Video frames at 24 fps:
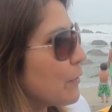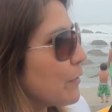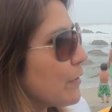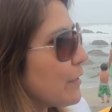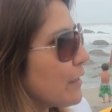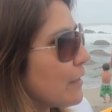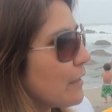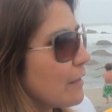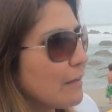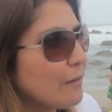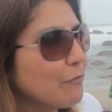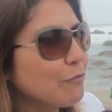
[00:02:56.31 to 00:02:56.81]

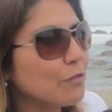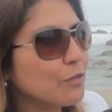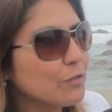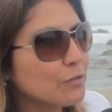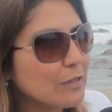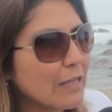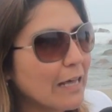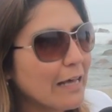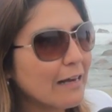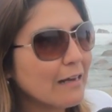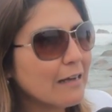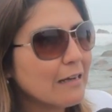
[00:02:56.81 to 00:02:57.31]
poder
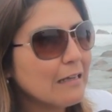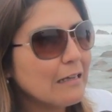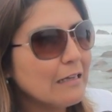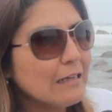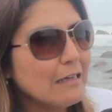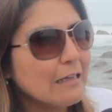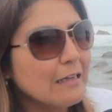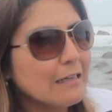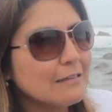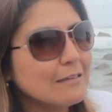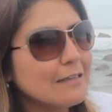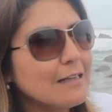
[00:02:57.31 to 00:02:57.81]
disfrutar
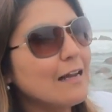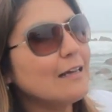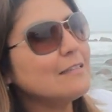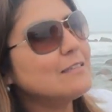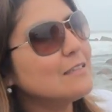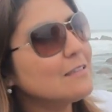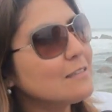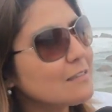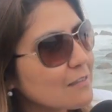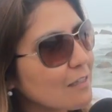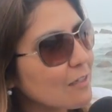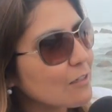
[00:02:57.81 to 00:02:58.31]
de la
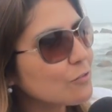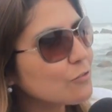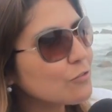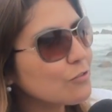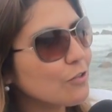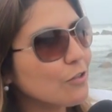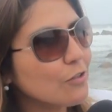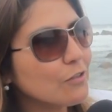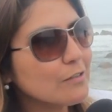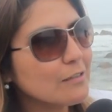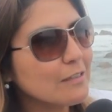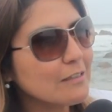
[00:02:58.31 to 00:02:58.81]

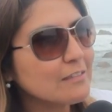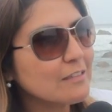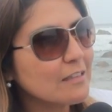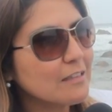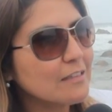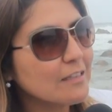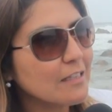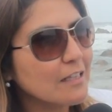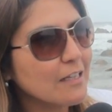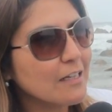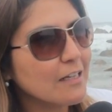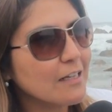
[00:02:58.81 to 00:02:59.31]
sensación de
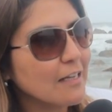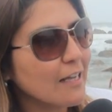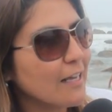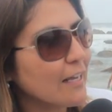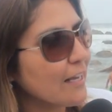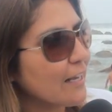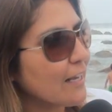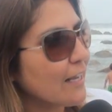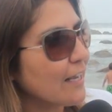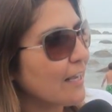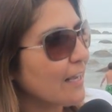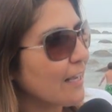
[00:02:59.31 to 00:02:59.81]
sentir
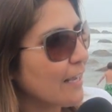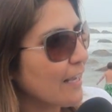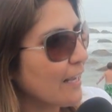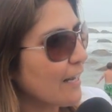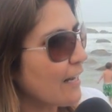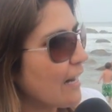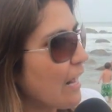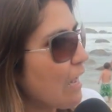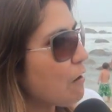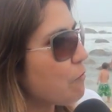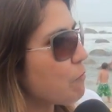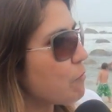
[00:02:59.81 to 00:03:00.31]
eh,
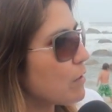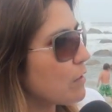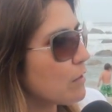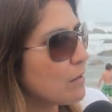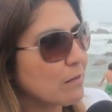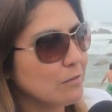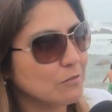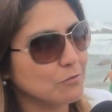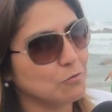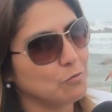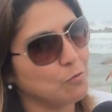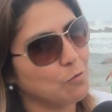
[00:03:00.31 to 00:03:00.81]
el
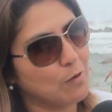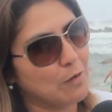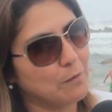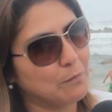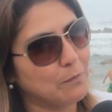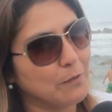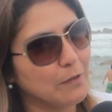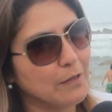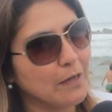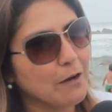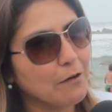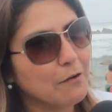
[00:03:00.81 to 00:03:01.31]
agua en su
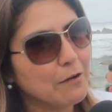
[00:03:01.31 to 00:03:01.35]
cuerpo. Y